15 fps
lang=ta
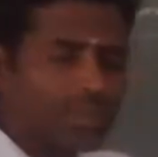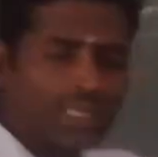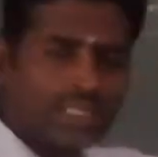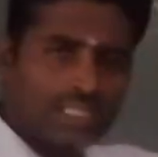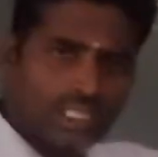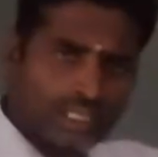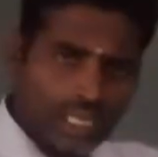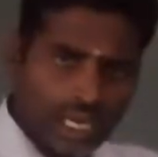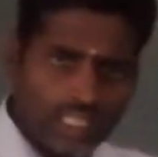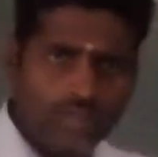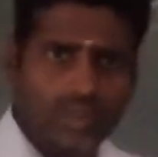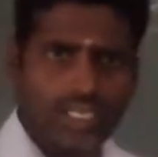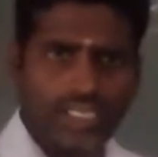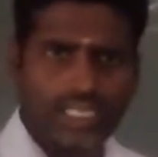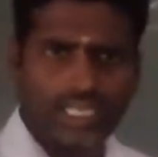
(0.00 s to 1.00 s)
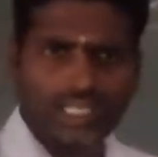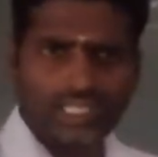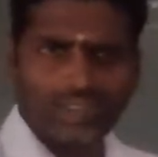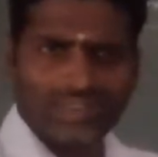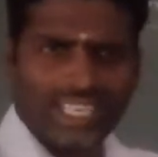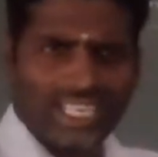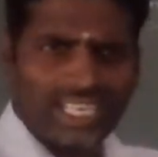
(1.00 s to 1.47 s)
மட்டும்தான் தாதுவாக கிடைக்கிது
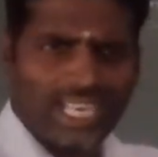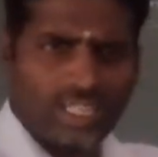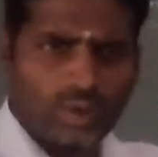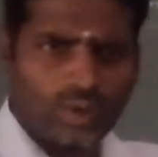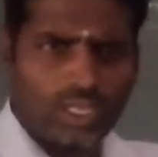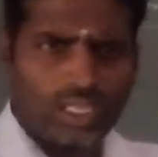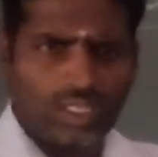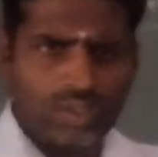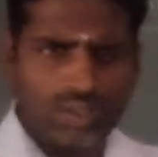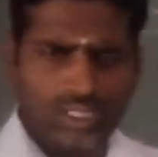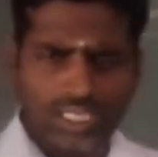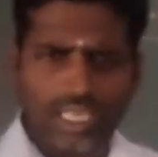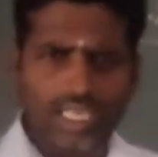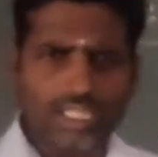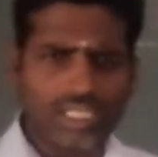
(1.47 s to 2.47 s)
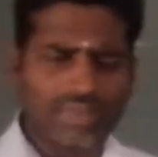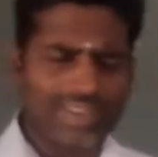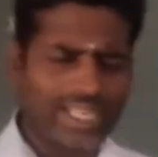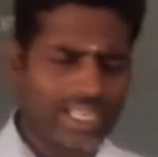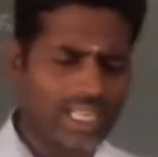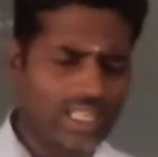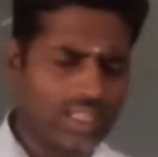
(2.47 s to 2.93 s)
வேறு அதோட சேர்ந்து
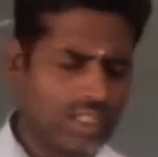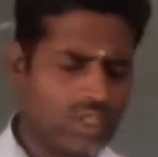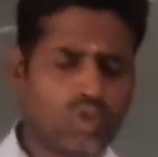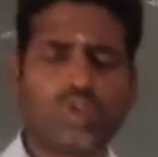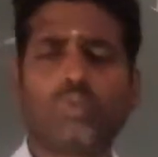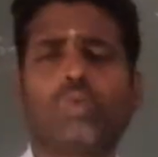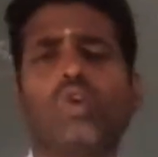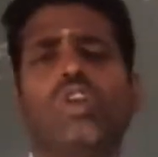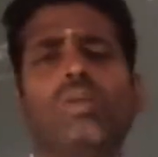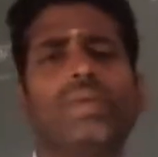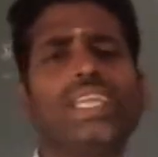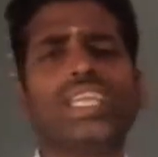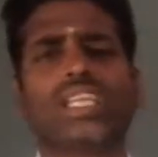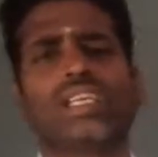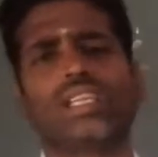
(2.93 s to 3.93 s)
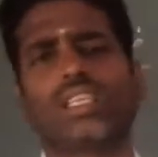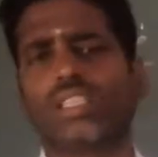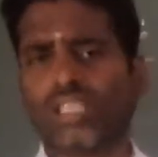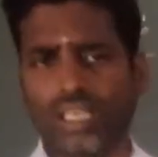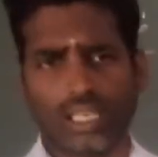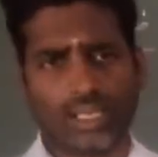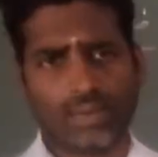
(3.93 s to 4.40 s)
வேறு எந்த ஒரு பொருளுமே இருக்கிறது
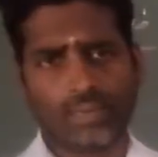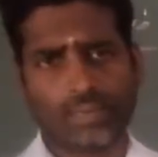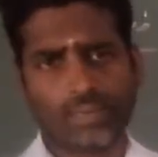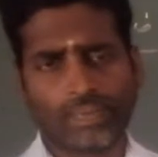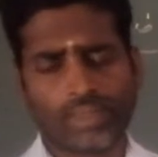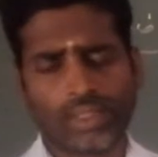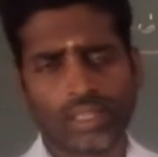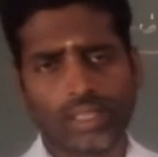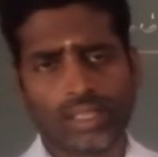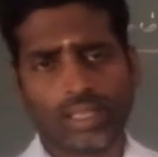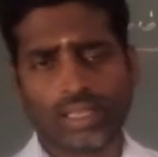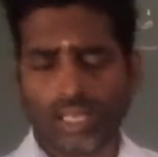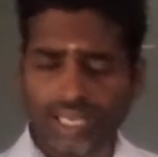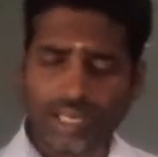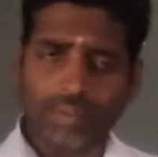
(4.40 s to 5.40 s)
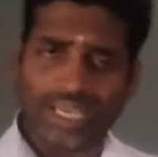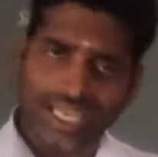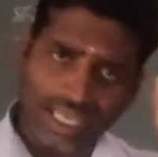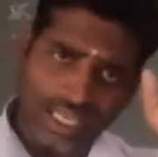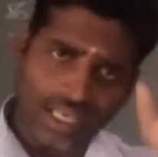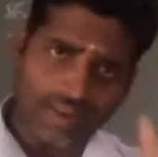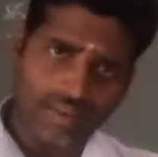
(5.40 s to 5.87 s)
இல்லை எல்லாமே
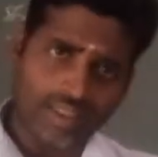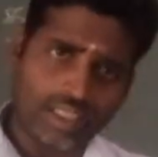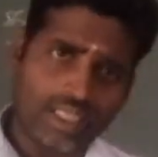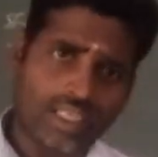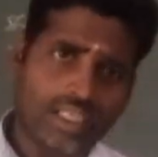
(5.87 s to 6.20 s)
வந்து